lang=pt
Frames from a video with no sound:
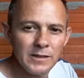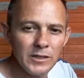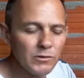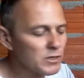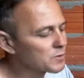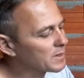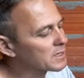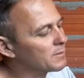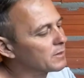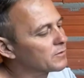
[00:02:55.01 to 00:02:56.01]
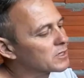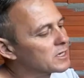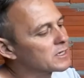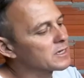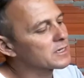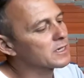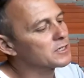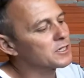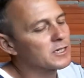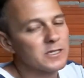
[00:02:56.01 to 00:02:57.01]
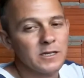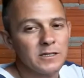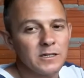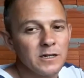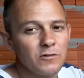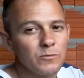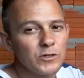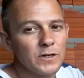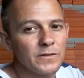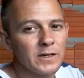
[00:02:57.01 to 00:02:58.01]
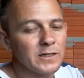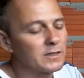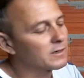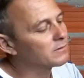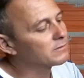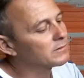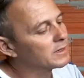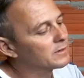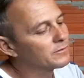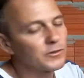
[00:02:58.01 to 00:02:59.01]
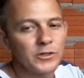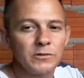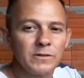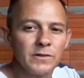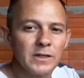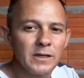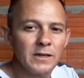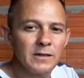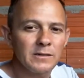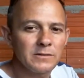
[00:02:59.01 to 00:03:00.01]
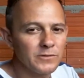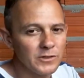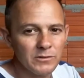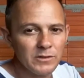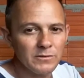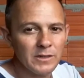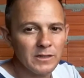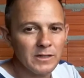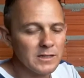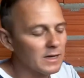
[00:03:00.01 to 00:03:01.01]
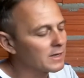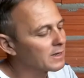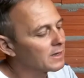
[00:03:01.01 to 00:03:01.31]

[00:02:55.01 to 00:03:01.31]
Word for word: Então eu quis passar para vocês aí essa dica, essa dica, como eu já falei, não fui eu que inventei, não fui eu que inventei, tá?